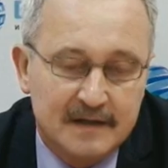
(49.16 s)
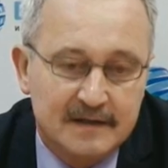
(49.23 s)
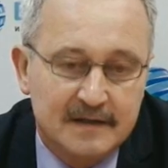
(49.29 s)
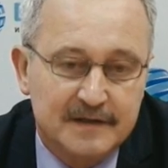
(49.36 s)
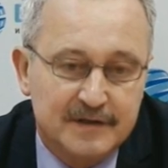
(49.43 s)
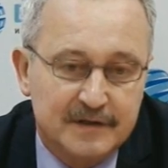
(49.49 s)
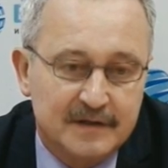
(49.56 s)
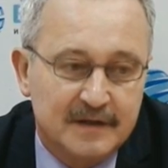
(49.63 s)

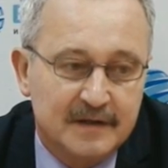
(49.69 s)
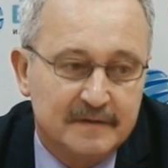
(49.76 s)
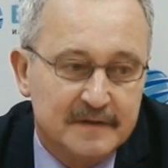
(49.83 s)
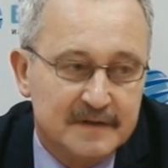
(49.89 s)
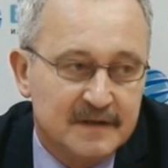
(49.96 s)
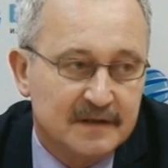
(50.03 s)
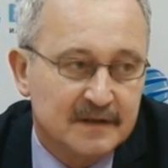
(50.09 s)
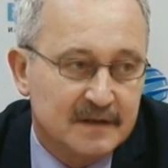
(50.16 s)
Значит,
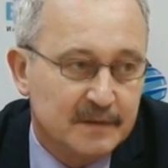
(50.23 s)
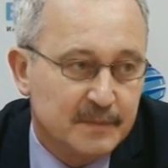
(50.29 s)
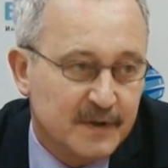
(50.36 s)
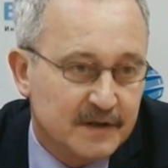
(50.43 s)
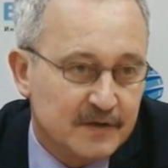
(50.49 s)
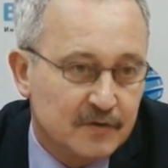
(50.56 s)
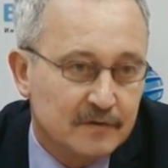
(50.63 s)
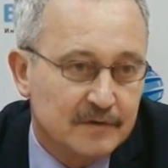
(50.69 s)
коэффициент
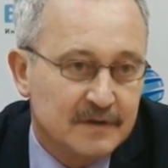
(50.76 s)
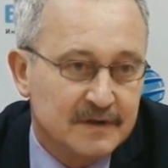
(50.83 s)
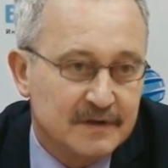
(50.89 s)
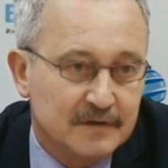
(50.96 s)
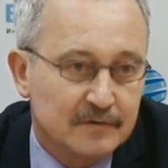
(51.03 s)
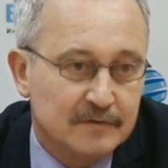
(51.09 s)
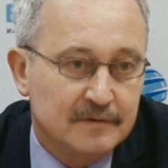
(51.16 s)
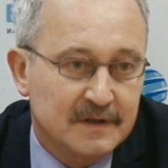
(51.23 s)

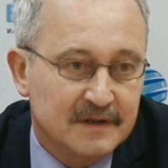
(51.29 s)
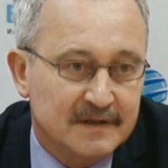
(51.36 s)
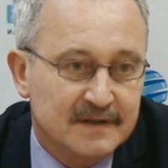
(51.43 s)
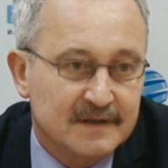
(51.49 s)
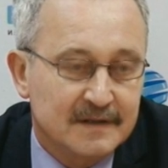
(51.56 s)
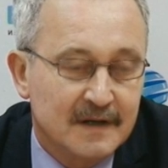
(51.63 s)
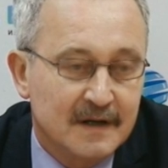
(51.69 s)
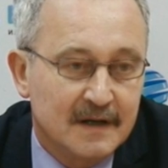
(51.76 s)
напряженности у
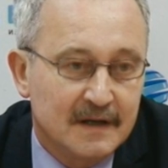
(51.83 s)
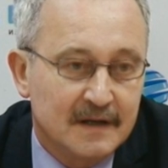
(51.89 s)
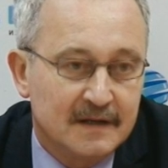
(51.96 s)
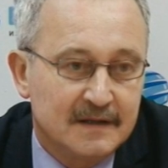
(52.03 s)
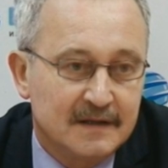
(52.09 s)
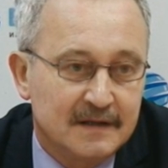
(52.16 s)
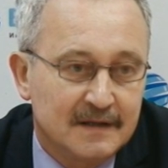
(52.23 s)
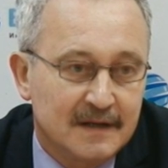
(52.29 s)
нас –
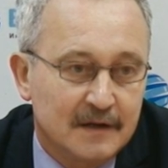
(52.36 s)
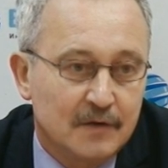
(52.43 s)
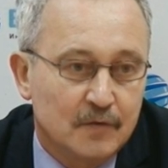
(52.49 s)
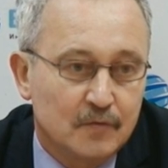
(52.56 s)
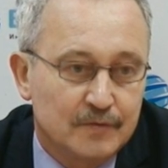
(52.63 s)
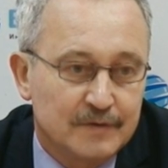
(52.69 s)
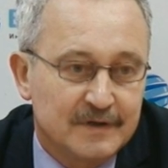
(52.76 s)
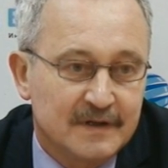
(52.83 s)
это
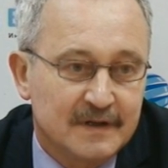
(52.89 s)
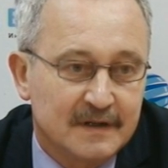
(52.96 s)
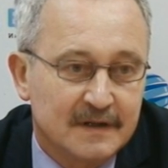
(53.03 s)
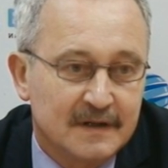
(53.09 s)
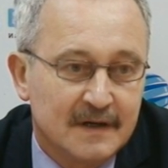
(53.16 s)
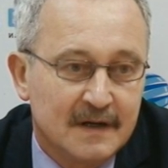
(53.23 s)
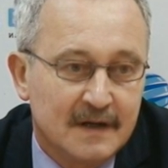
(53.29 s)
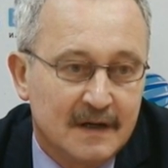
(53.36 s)

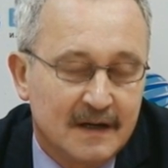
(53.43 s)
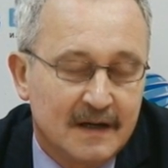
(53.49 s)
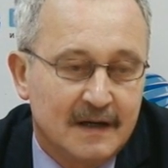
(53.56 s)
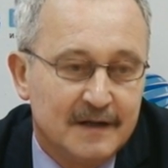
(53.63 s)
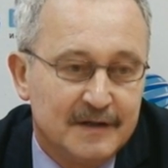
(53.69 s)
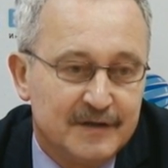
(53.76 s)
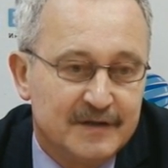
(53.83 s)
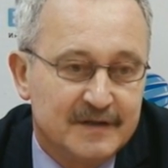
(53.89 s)
нагрузка,
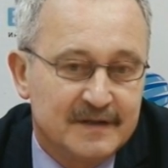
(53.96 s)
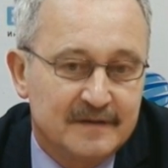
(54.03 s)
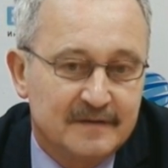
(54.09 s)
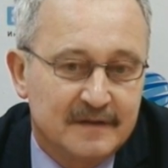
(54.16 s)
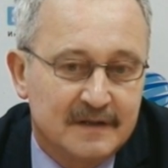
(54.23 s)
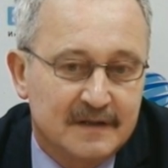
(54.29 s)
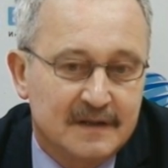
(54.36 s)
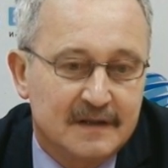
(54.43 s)

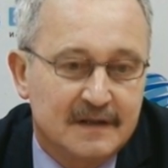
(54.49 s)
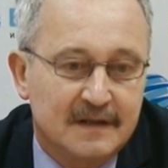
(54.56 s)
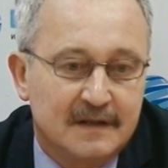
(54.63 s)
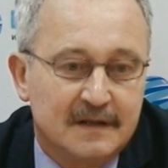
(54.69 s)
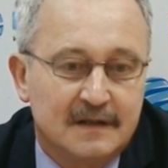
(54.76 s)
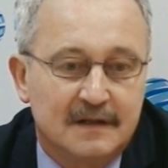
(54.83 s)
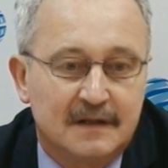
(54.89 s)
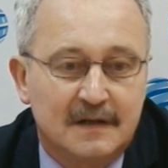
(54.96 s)

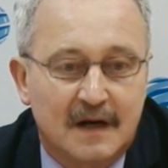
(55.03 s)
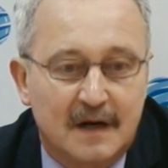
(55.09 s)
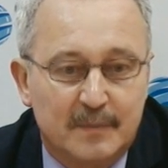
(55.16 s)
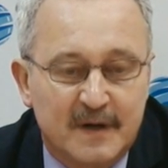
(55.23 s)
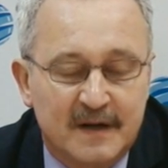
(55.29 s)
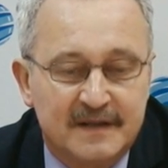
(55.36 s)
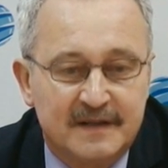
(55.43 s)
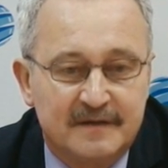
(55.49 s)
количество э,
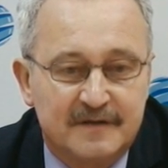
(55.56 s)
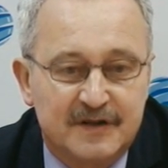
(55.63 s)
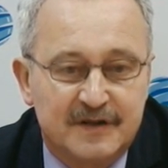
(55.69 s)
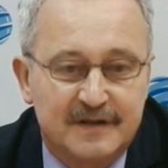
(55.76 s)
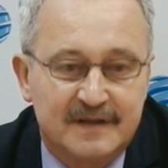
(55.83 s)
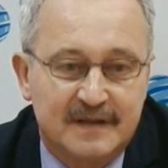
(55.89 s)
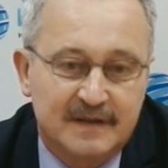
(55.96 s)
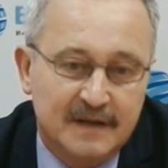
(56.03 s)

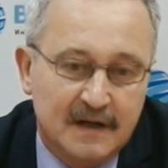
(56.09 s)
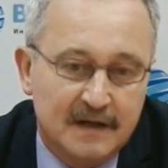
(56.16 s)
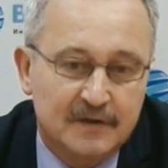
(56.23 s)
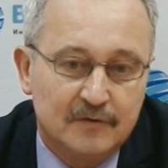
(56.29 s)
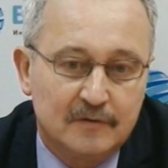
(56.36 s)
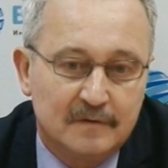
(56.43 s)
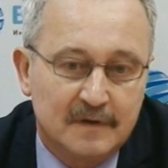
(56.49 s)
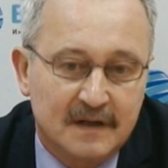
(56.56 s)
обратившихся на
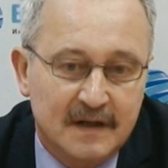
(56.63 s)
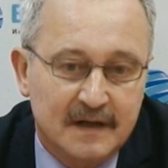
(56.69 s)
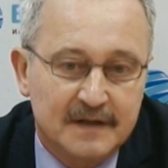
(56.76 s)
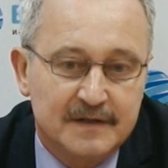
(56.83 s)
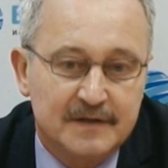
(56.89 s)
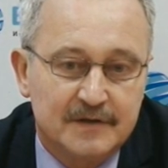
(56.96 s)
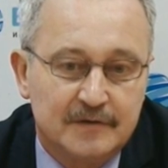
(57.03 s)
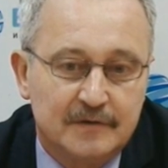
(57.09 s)
одну
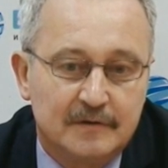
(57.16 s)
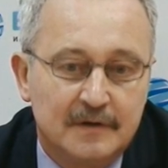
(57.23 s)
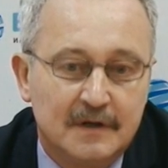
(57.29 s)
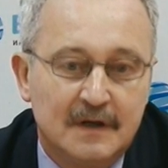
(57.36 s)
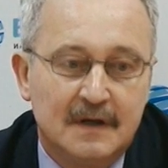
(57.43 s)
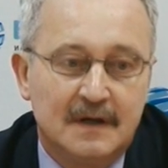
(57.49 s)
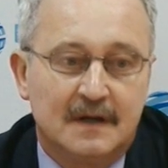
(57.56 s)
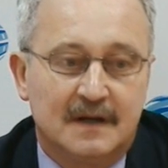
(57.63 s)
вакансию,
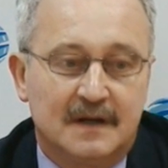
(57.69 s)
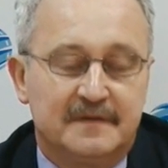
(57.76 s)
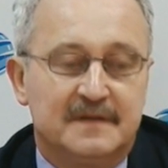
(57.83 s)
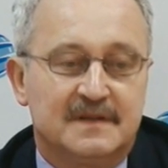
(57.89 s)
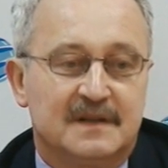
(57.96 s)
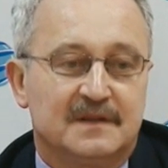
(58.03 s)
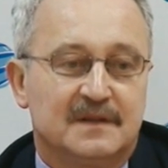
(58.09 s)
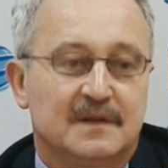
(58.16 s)

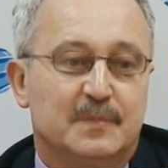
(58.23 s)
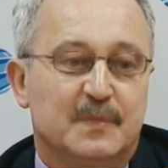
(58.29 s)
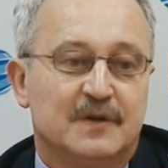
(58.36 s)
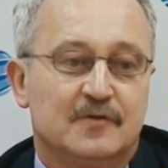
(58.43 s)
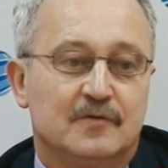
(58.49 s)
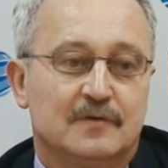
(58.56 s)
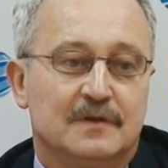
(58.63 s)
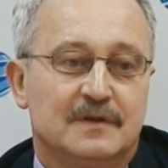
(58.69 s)
коэффициент
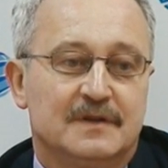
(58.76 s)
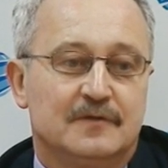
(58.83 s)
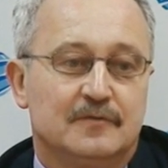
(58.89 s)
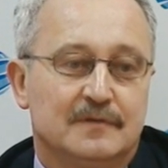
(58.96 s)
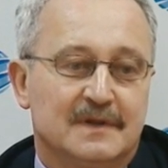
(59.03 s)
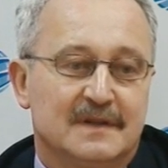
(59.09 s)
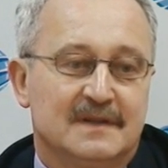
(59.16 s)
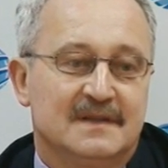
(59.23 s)
напряженности у
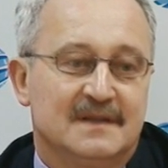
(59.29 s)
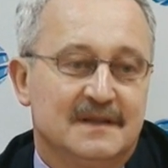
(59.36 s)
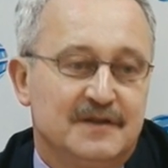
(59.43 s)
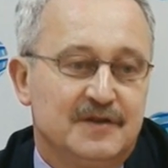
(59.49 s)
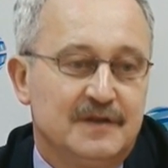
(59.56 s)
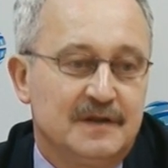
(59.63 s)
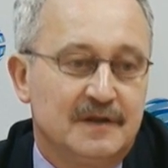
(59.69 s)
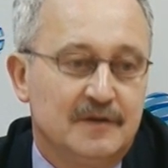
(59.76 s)
нас
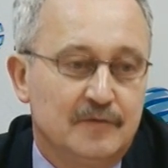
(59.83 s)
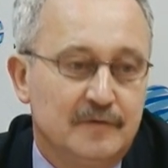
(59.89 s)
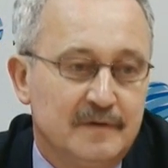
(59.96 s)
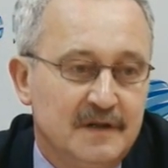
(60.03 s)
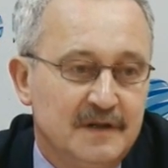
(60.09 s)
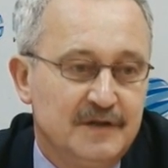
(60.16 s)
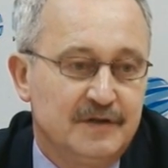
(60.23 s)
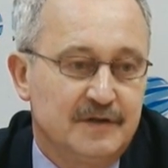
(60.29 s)
значительно
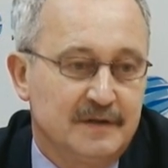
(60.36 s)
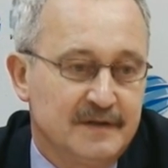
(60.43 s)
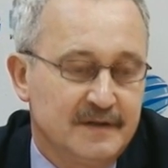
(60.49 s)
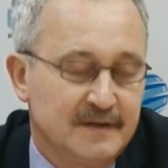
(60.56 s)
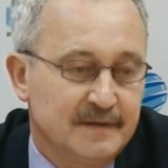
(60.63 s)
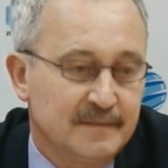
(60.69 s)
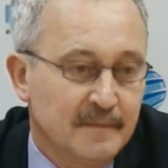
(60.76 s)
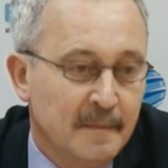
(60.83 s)

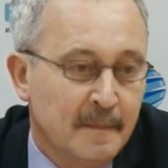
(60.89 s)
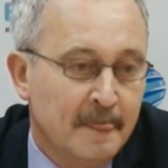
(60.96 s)
увеличился.